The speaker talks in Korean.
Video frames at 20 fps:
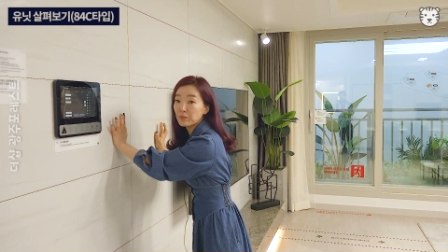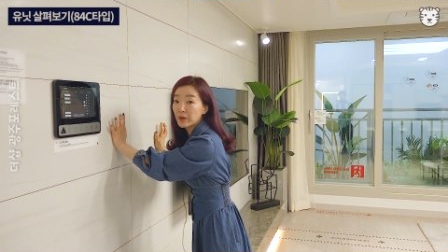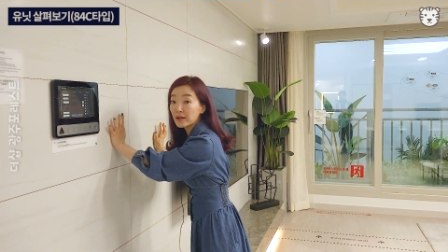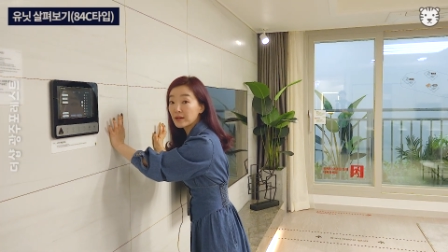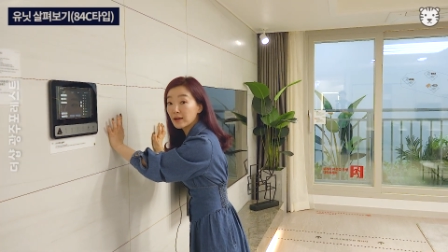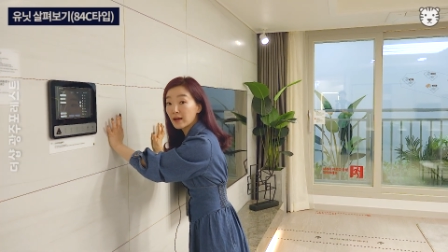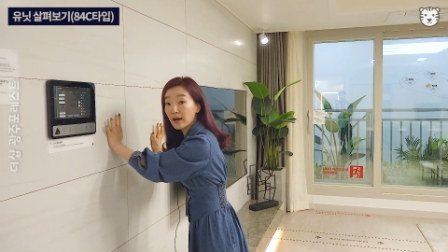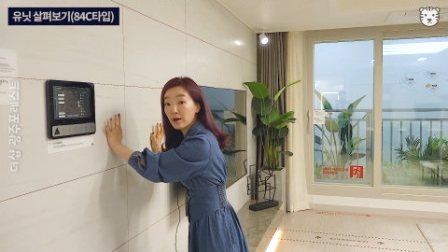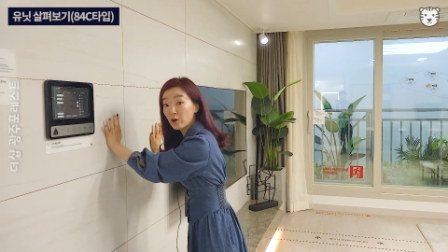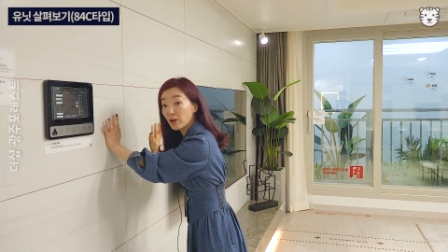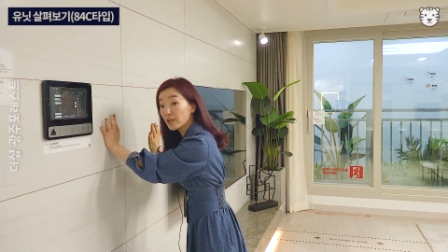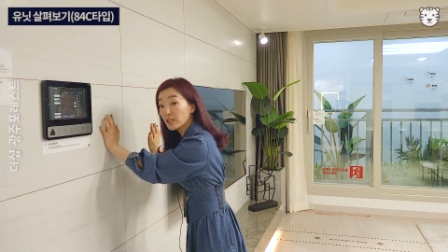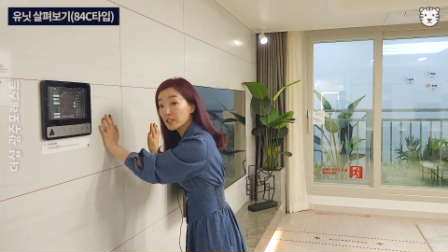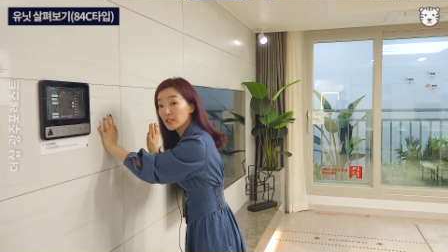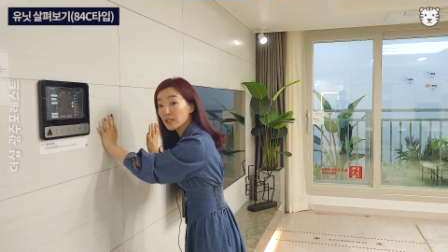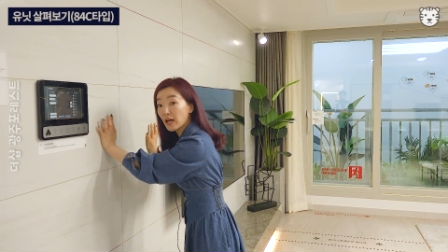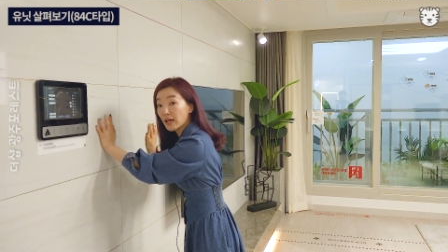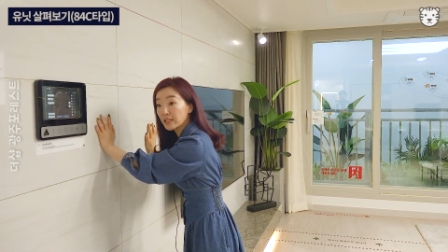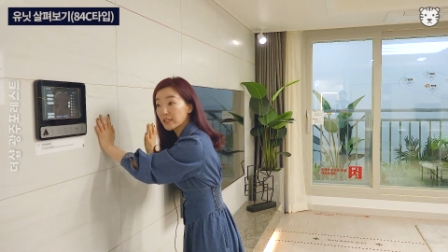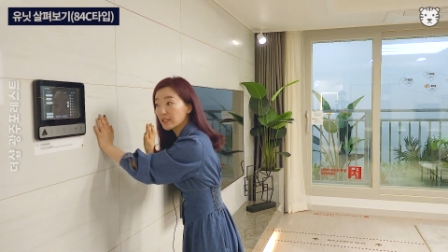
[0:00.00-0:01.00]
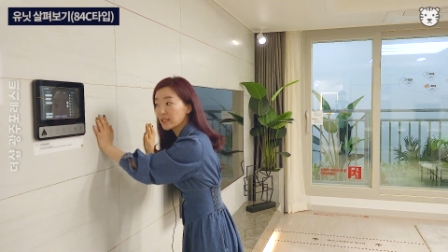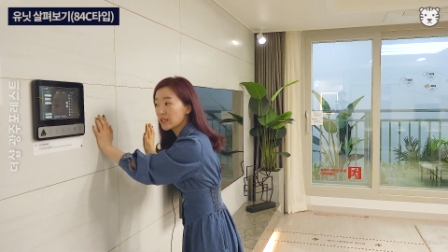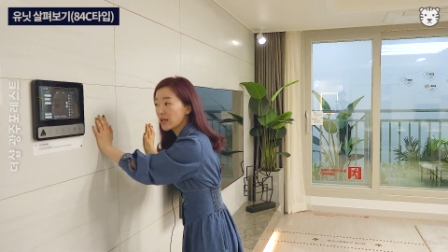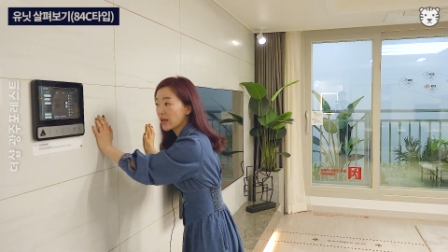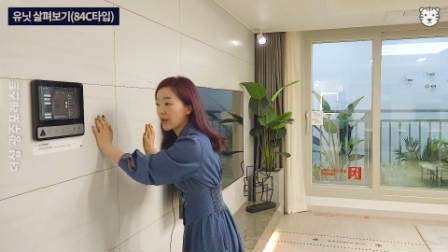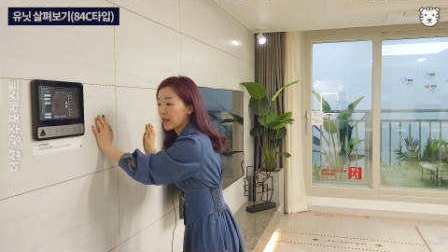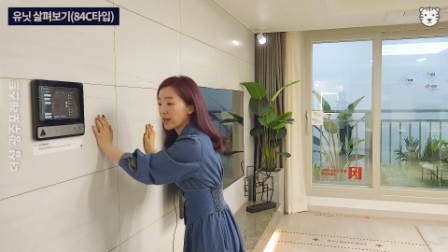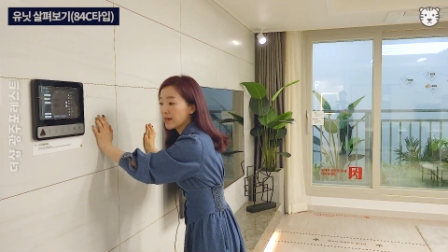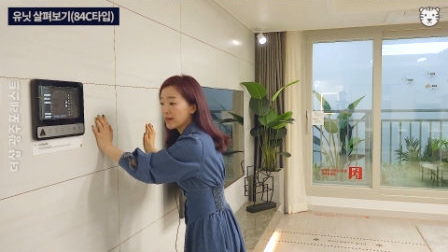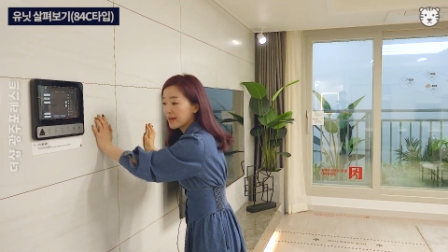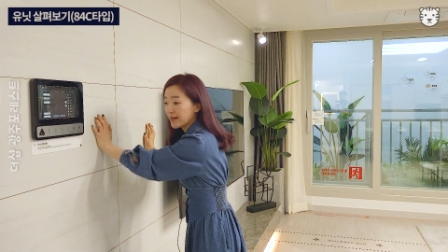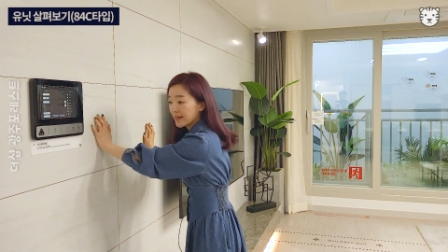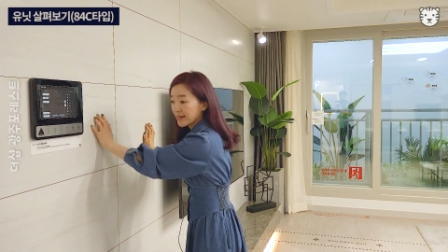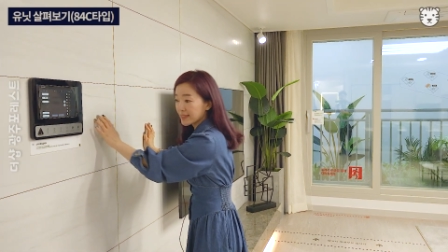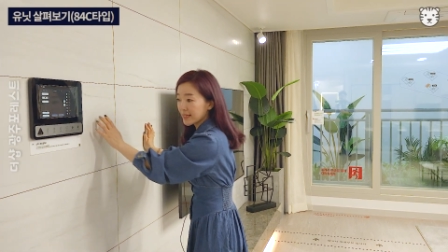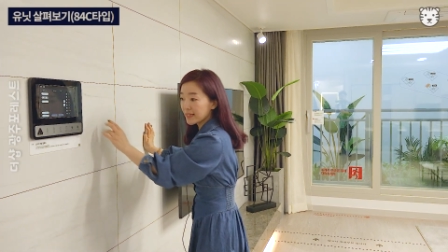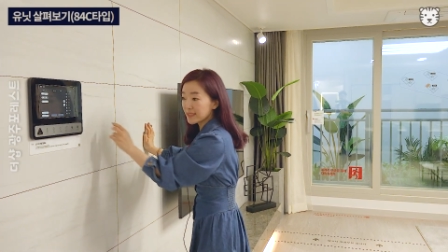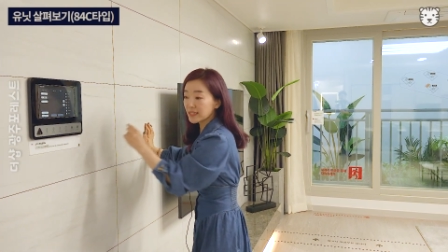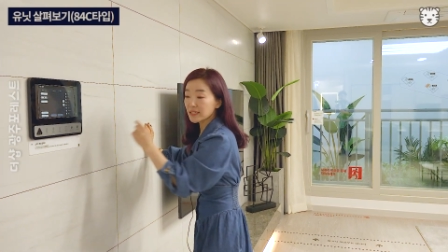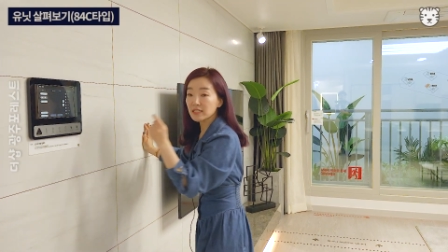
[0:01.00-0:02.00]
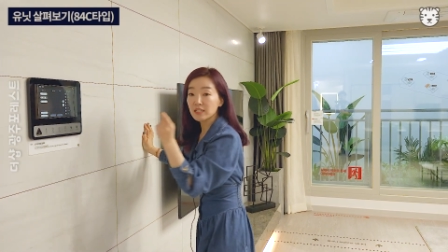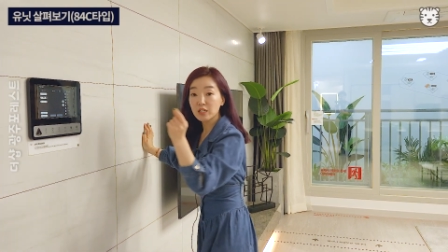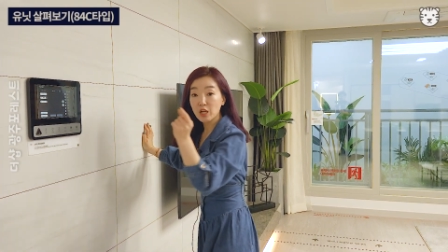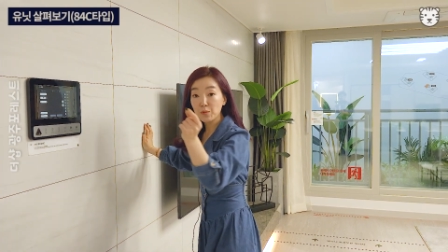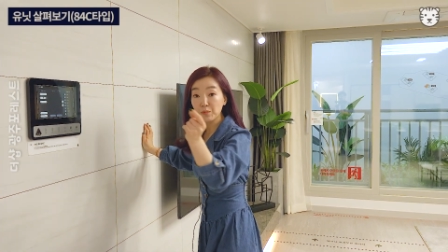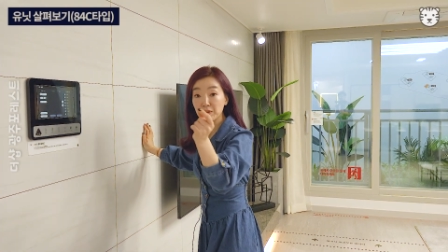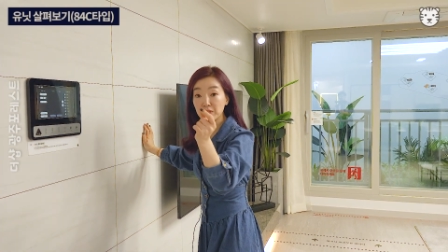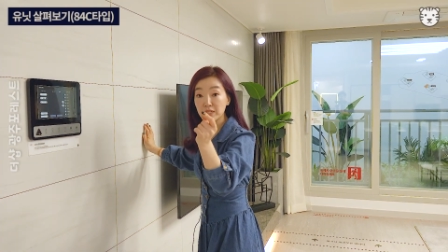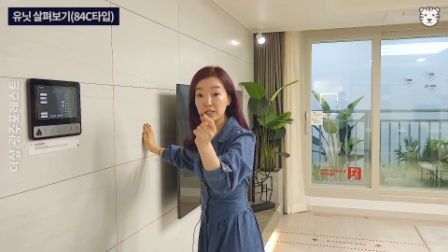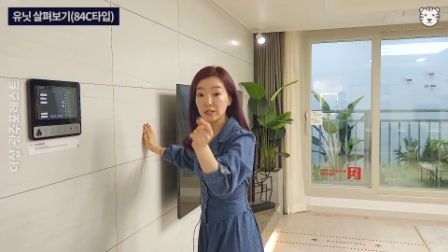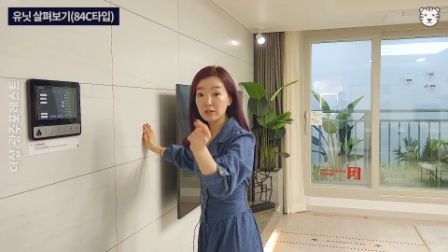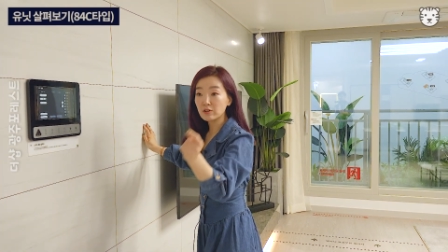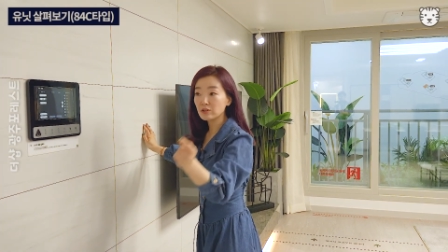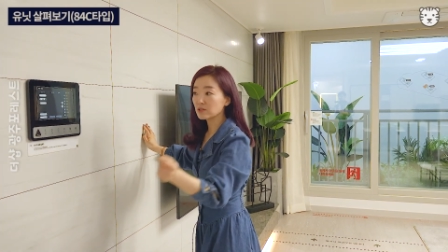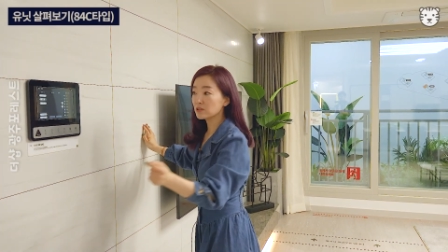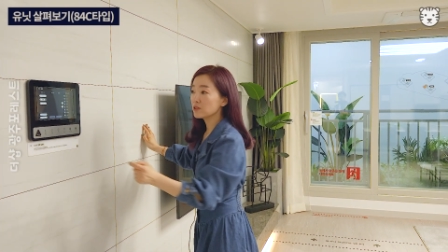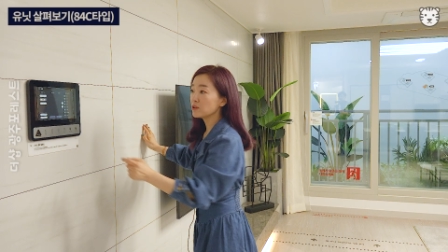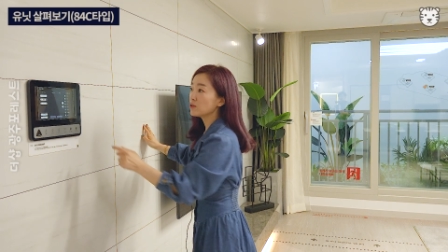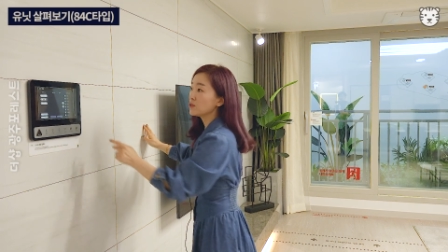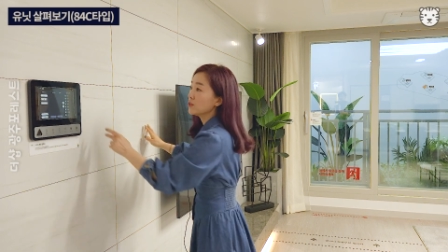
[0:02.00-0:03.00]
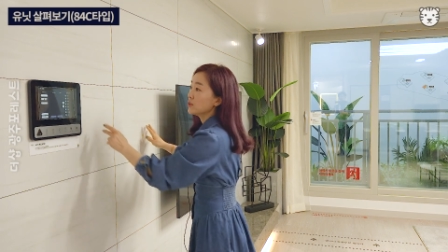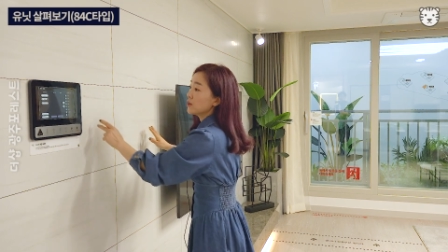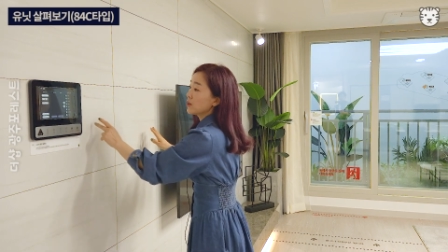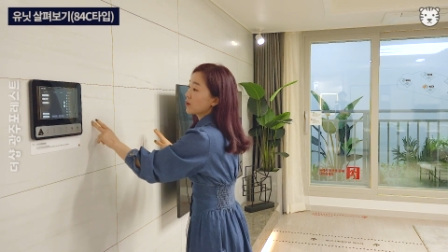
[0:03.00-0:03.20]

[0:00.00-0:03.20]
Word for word: 백, 화이트는 아닌데 살짝 그래빛이 있거든요.